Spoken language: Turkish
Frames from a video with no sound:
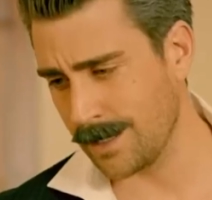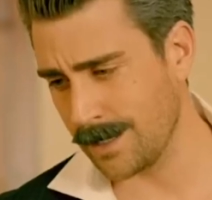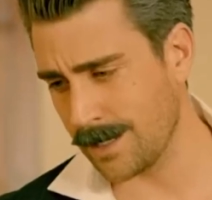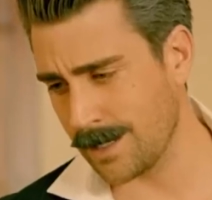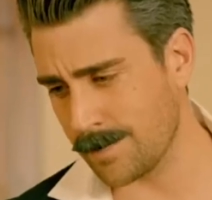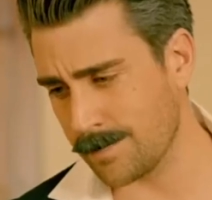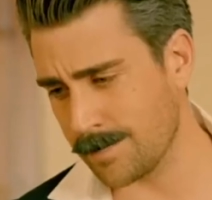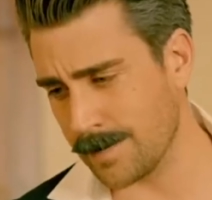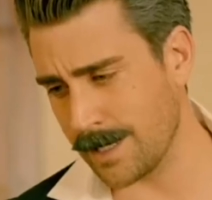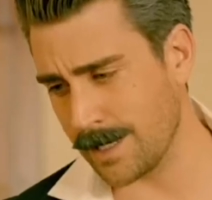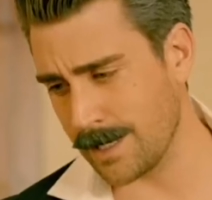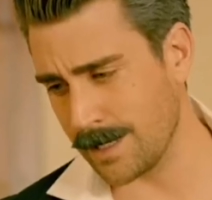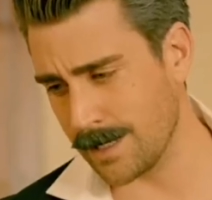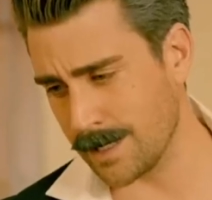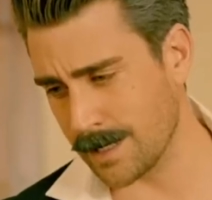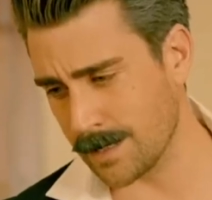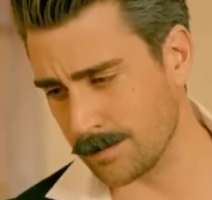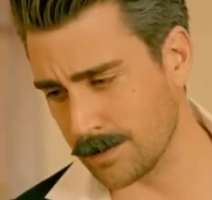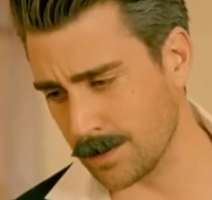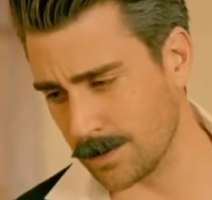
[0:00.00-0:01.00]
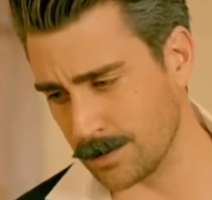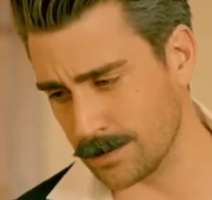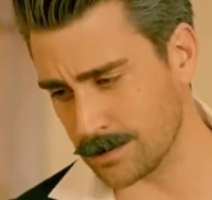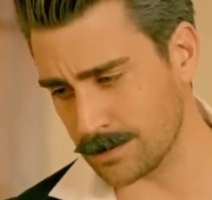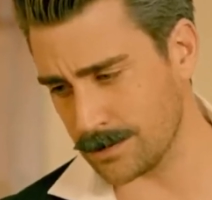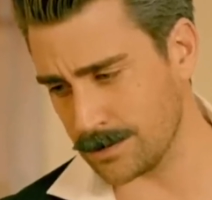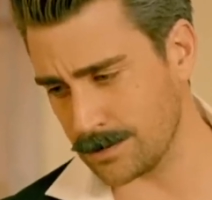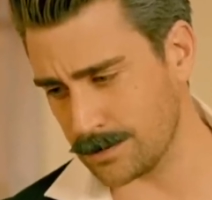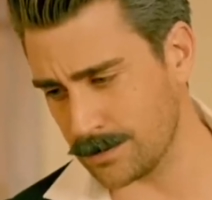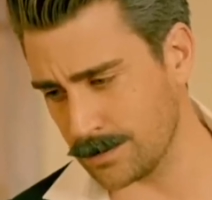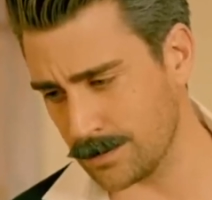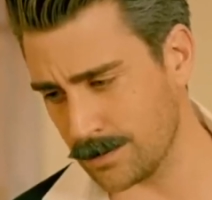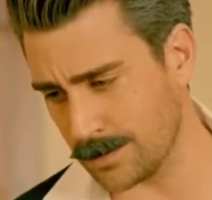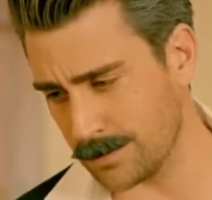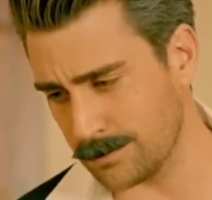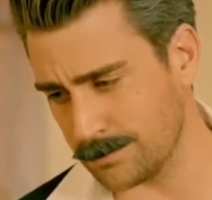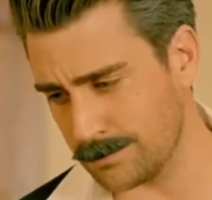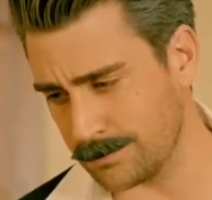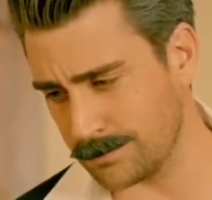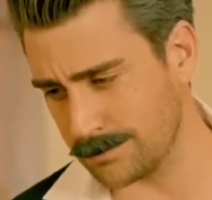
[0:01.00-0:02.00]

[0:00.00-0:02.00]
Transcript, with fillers: hep ellerimde olsun istiyorum.